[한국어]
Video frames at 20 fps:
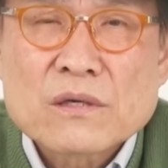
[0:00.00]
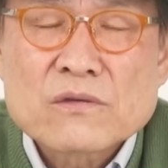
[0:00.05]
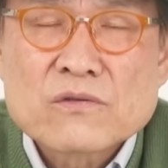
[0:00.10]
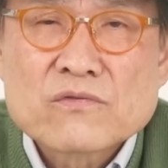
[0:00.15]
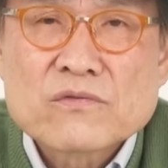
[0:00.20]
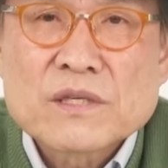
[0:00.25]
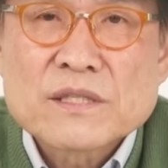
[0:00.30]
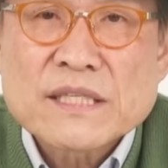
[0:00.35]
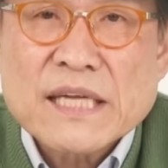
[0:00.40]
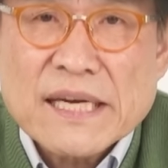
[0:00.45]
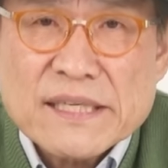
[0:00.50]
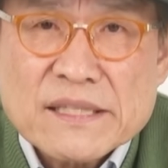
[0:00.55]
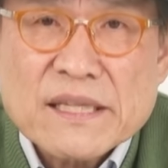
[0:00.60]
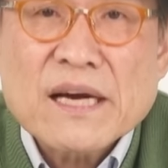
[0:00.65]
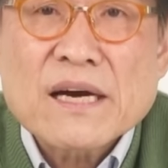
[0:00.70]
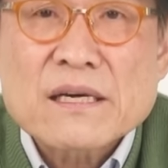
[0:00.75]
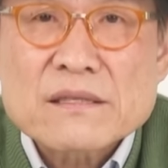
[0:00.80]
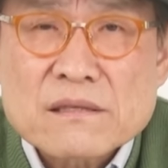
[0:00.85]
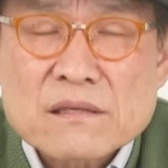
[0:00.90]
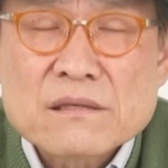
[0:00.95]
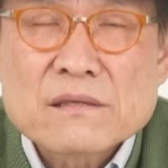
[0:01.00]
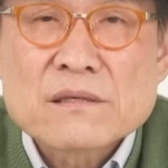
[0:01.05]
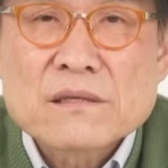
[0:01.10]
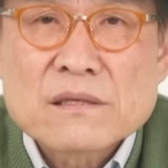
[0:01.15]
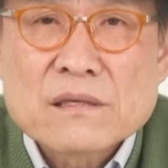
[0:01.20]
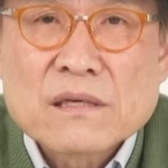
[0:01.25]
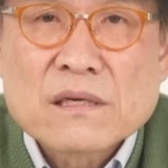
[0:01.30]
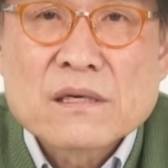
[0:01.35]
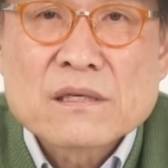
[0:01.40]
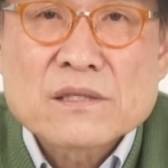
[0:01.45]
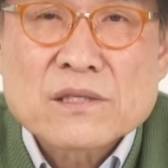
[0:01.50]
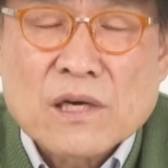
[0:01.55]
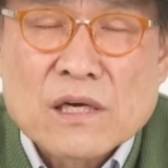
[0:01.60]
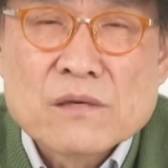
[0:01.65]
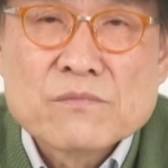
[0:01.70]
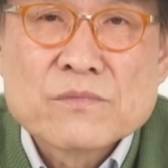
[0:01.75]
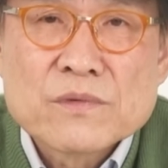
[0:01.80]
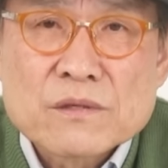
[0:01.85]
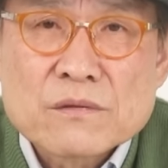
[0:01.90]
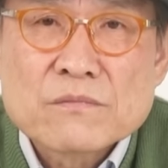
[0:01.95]
우리 생때 같은
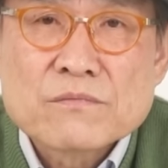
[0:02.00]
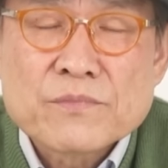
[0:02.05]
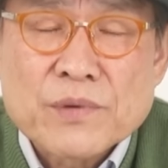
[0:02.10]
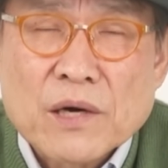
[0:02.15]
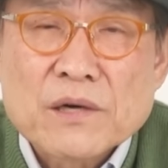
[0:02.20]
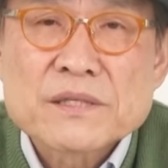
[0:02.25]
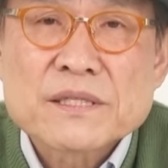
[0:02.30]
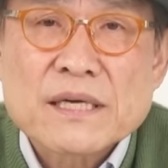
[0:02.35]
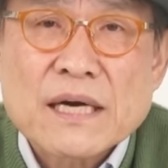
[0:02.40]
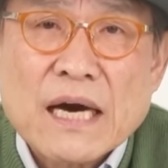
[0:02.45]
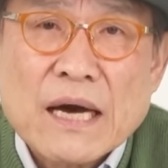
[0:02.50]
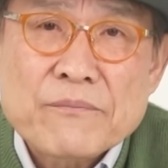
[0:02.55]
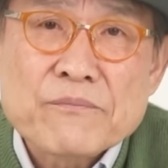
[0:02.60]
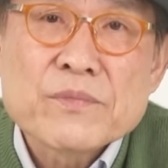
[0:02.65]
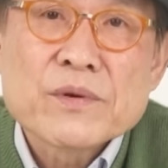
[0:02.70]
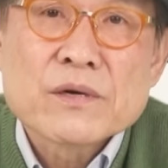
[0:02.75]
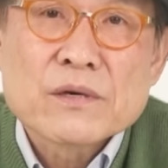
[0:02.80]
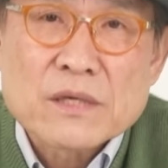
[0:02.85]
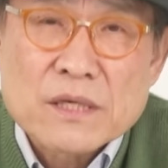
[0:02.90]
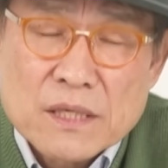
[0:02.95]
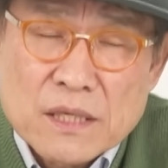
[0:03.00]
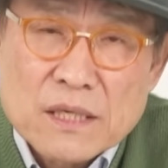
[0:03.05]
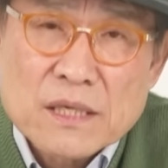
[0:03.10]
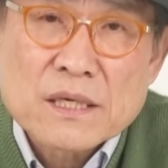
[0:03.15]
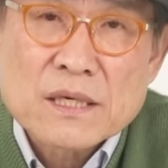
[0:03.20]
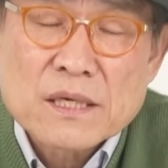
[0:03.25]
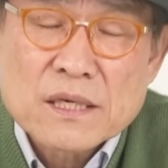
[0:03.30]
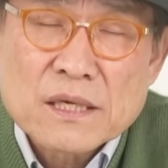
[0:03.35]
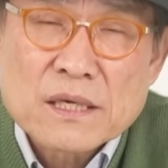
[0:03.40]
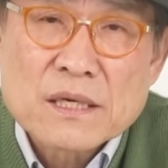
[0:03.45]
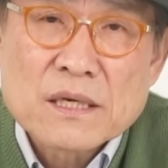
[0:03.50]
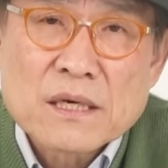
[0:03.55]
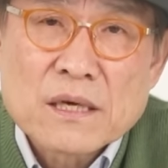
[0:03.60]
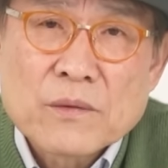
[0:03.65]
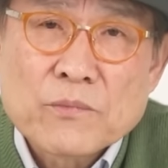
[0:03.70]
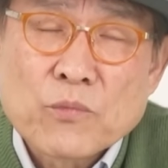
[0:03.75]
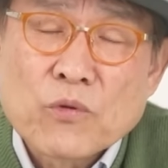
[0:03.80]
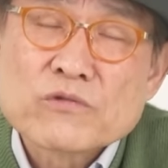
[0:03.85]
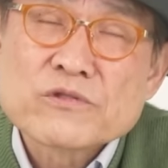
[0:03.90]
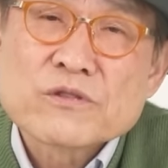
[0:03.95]
젊은 병사 한 명이
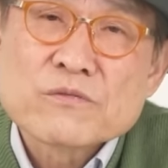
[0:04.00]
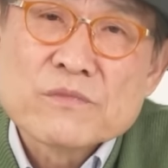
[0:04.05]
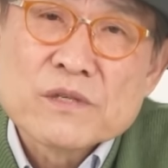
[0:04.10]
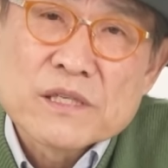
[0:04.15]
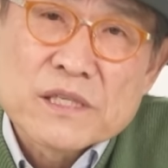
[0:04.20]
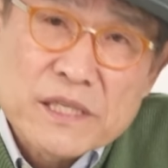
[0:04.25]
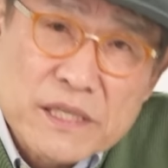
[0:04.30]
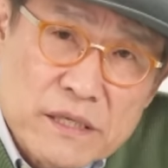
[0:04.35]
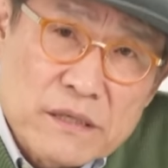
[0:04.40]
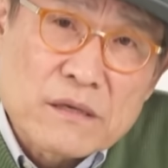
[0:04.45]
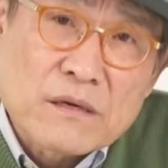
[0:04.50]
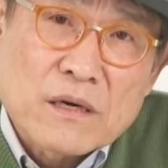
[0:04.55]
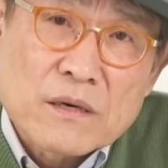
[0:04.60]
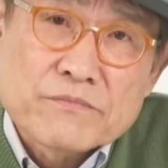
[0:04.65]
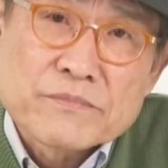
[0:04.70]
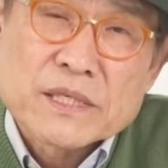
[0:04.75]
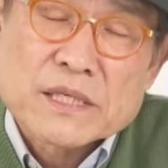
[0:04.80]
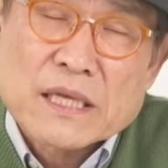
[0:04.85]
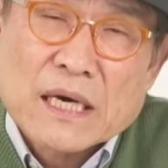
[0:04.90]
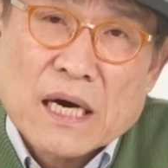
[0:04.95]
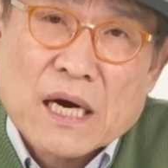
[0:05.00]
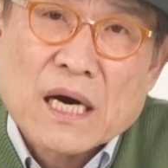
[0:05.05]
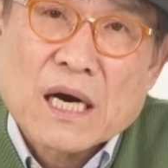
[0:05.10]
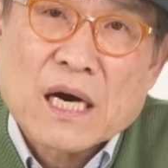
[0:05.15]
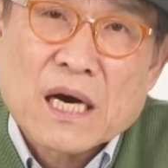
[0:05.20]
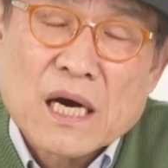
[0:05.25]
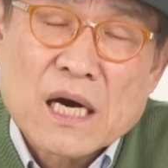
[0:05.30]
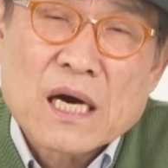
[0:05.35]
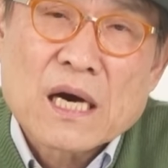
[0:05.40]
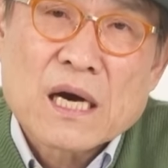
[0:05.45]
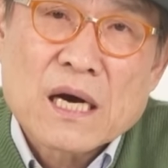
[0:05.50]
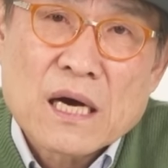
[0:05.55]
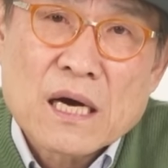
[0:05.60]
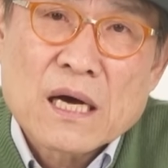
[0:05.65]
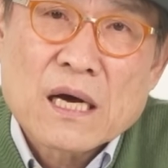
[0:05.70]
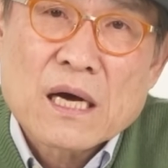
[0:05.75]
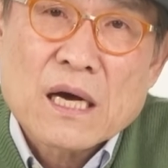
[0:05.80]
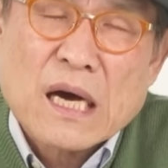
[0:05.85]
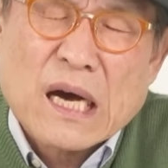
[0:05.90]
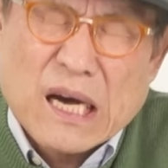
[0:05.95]
목숨을 잃은 겁니다.
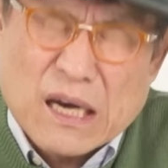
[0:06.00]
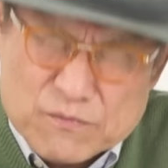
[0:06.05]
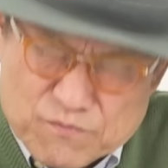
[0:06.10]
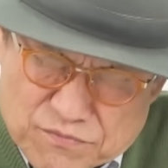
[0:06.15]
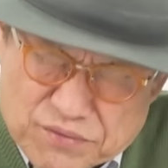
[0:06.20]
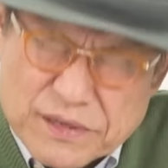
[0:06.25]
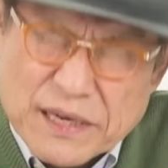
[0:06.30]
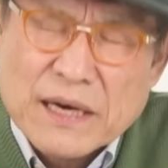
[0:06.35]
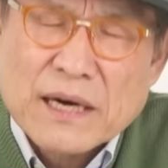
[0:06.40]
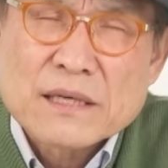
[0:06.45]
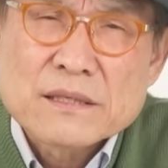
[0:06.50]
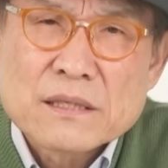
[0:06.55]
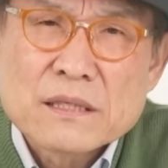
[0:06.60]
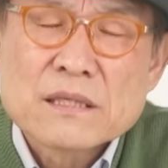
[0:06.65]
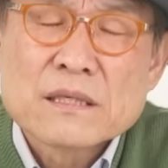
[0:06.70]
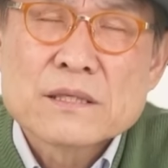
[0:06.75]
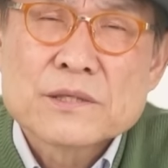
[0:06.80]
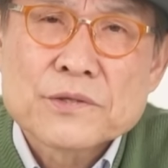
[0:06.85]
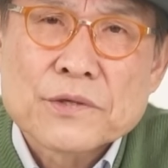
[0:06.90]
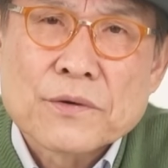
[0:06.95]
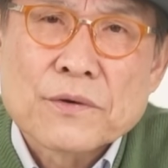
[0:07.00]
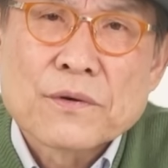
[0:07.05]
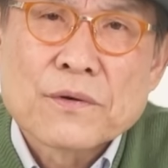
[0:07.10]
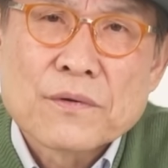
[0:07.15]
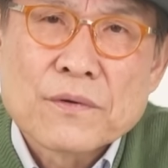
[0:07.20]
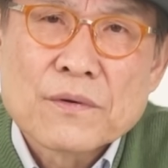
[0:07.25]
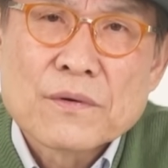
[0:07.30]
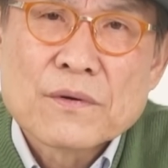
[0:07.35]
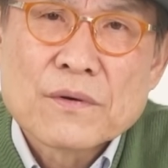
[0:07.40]
아, 불행한 일이죠.